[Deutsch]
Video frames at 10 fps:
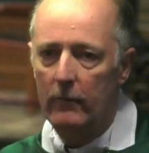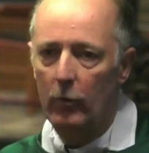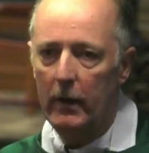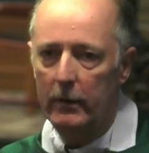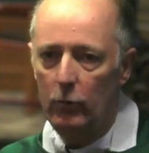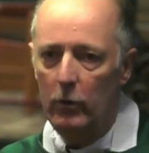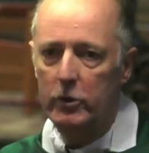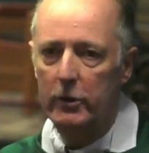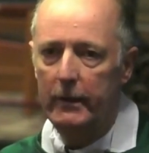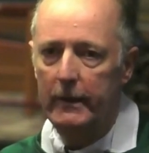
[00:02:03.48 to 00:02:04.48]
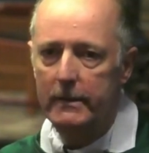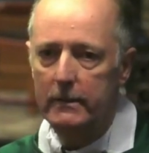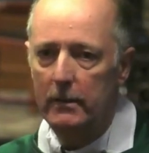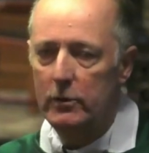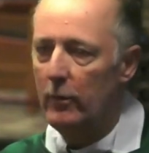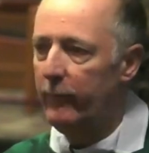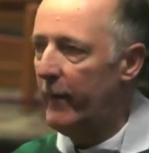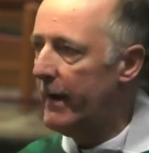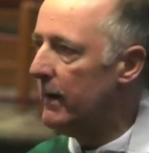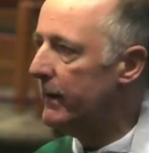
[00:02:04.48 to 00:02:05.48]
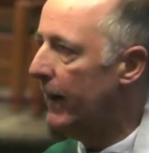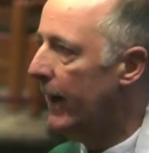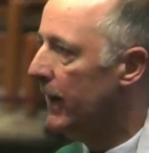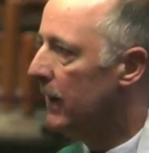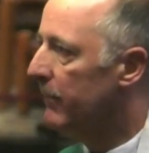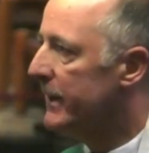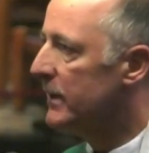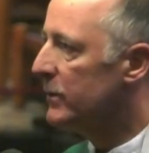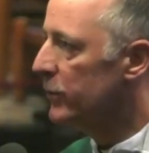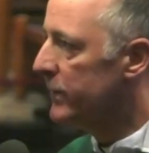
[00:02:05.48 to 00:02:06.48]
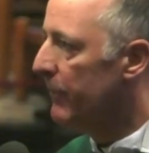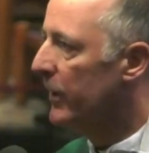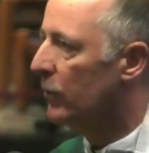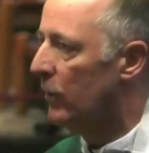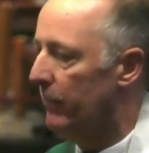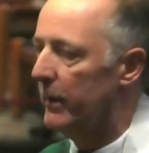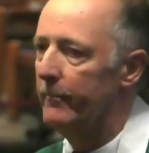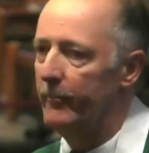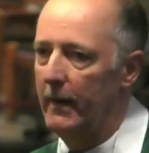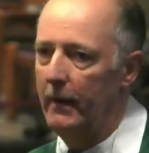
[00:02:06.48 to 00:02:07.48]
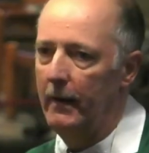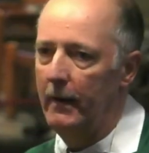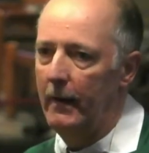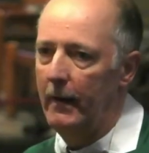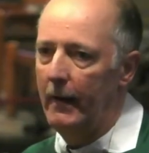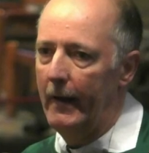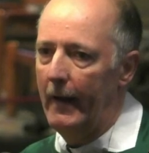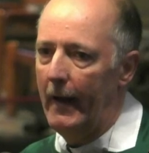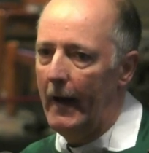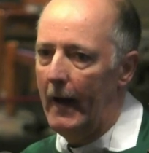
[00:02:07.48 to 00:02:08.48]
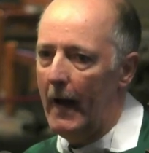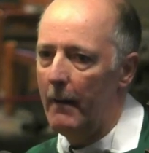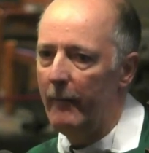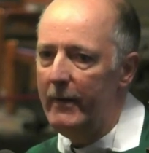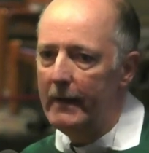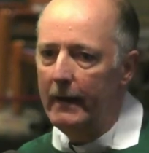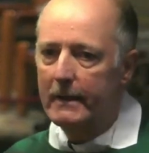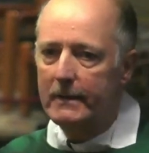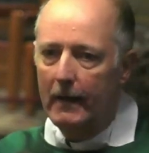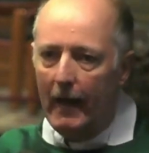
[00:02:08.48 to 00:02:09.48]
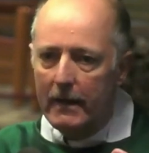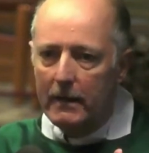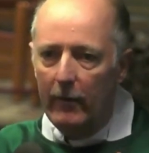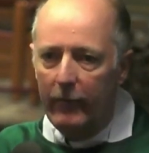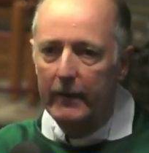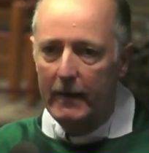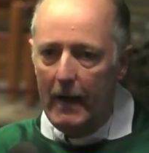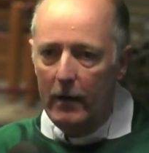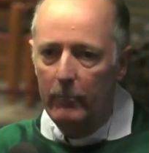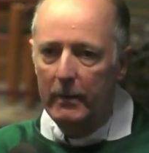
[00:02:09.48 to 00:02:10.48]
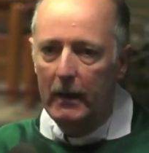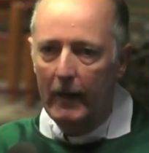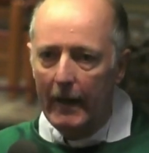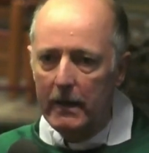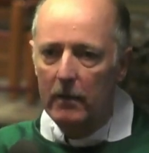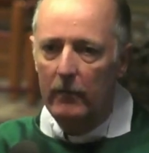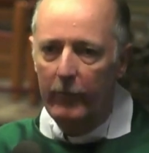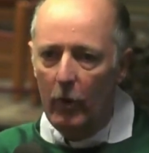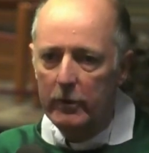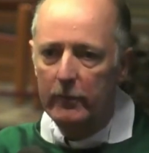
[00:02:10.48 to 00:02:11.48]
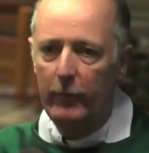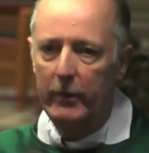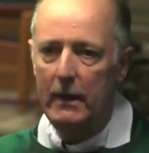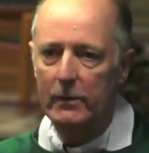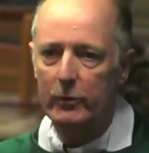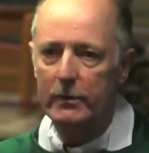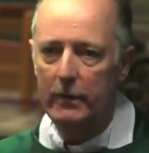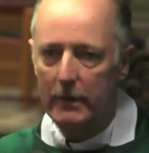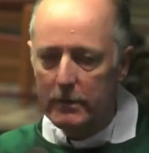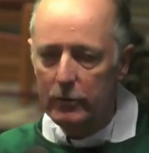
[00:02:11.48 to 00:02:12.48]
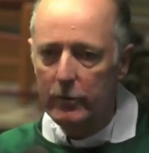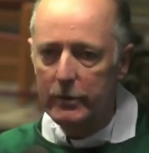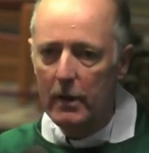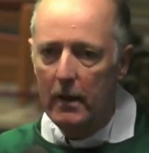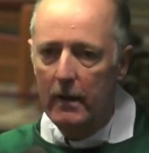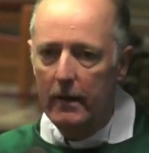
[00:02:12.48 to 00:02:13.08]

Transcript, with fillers: wo katholische Christen zur Feier der heiligen Messe zusammenkommen. Aber wie kann das gleiche Evangelium, die gleichen Worte von Jesus Christus